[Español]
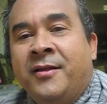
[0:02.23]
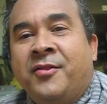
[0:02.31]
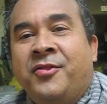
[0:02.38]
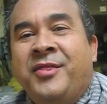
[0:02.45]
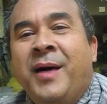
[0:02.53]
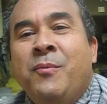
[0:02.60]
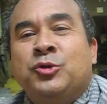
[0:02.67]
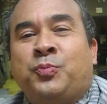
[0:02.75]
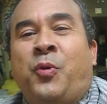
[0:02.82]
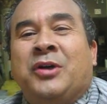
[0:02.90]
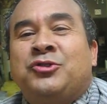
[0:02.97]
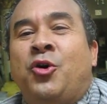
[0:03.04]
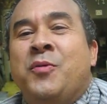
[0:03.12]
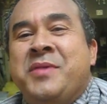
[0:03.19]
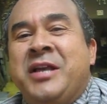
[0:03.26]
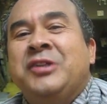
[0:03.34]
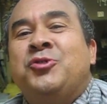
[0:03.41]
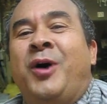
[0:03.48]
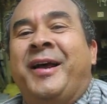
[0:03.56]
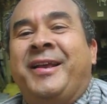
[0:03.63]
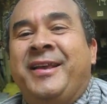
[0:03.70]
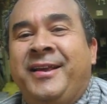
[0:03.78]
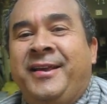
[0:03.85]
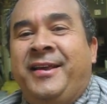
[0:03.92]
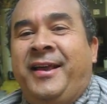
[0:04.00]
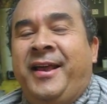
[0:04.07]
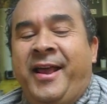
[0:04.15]
Damos pues comienzo
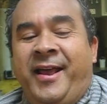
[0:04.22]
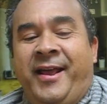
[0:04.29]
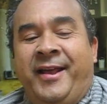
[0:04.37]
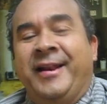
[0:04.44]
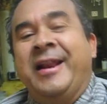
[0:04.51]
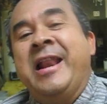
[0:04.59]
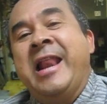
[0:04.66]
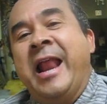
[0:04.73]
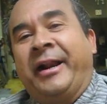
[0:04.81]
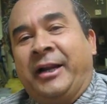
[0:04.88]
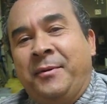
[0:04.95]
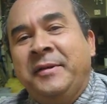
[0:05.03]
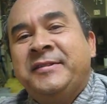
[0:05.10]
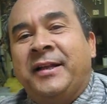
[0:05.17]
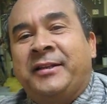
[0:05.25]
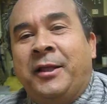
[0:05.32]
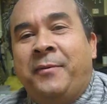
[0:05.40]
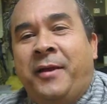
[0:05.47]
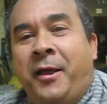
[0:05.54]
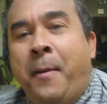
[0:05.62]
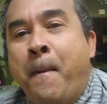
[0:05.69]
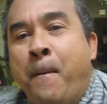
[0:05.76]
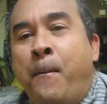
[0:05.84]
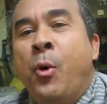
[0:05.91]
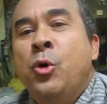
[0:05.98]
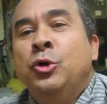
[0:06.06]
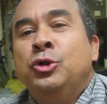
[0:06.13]
aquí en la revista
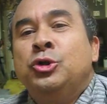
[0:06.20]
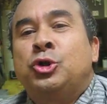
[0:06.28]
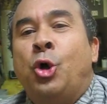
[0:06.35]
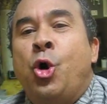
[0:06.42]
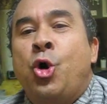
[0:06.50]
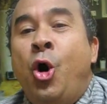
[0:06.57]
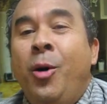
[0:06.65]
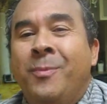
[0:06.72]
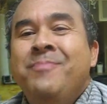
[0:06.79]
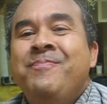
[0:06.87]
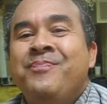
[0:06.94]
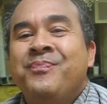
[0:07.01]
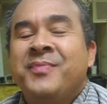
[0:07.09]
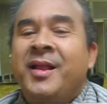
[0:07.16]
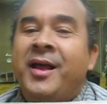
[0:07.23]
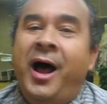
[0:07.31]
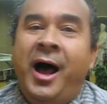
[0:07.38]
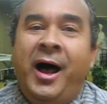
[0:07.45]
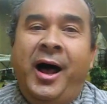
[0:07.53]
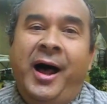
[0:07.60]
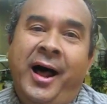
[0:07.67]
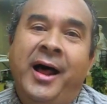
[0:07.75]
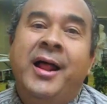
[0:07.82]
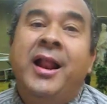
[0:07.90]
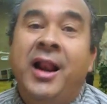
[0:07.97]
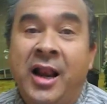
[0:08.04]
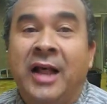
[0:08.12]
TV.com a
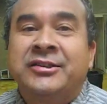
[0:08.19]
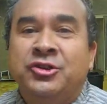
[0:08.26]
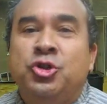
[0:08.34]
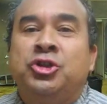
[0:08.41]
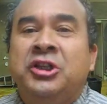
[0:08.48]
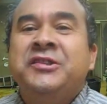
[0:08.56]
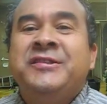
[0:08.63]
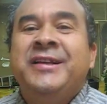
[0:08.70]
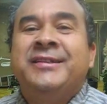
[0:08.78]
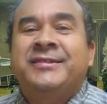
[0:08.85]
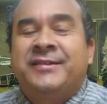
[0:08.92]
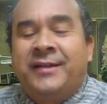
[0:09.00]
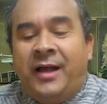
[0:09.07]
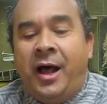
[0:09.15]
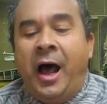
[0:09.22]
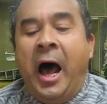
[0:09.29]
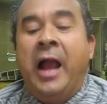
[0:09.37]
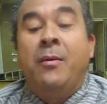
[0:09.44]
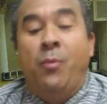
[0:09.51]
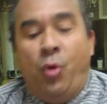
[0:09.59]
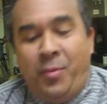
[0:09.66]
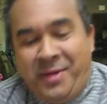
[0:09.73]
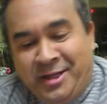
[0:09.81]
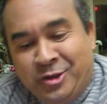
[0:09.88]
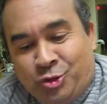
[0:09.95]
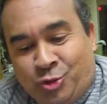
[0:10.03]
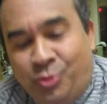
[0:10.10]
las noticias al
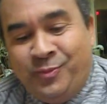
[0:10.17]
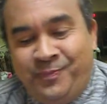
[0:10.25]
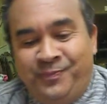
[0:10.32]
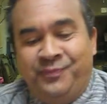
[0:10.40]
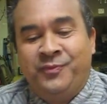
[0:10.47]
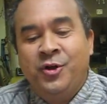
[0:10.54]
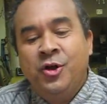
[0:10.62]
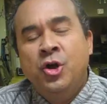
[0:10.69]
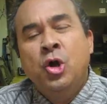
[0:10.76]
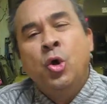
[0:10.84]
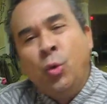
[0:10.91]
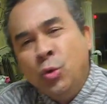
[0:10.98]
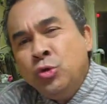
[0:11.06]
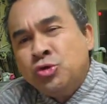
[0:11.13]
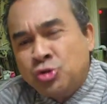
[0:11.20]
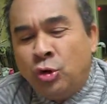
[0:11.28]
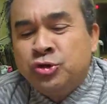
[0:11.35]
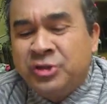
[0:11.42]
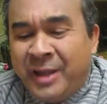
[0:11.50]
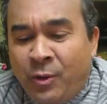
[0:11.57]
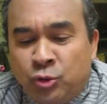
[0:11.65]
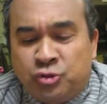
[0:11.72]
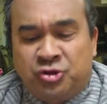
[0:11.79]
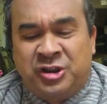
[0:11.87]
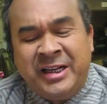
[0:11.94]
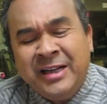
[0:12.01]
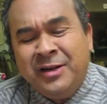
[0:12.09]
momento. Un SOS de
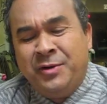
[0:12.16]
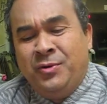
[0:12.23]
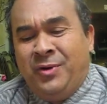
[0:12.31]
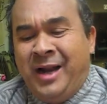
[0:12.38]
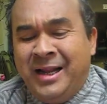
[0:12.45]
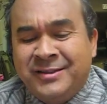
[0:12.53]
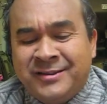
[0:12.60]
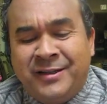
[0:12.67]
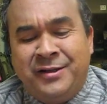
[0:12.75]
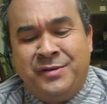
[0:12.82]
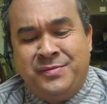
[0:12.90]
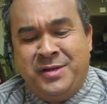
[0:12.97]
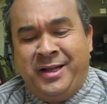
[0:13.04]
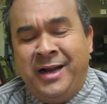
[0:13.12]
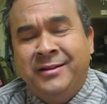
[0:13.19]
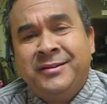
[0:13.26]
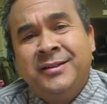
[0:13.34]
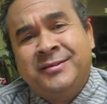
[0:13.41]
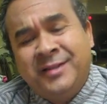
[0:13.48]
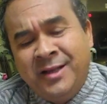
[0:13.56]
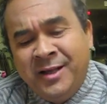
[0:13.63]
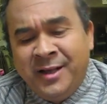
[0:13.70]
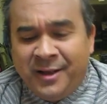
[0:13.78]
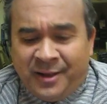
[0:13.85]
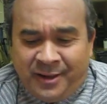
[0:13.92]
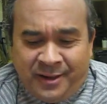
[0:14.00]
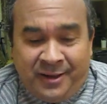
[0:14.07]
auxilio lanzan inmigrantes
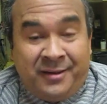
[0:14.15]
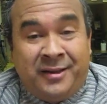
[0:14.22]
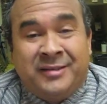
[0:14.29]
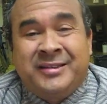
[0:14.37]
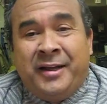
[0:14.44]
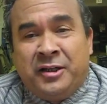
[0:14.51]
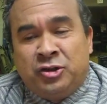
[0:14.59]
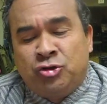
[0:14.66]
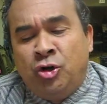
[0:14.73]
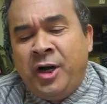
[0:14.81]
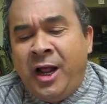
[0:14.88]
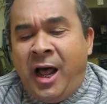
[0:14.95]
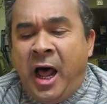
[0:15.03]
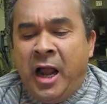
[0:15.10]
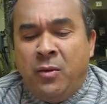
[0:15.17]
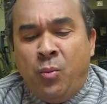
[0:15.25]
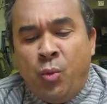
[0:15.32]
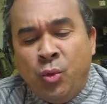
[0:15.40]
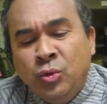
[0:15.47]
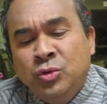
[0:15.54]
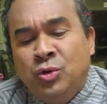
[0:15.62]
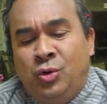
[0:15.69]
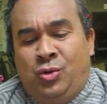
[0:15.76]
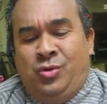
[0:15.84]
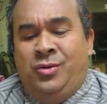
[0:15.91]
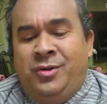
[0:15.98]
eh, desde Arizona al mundo,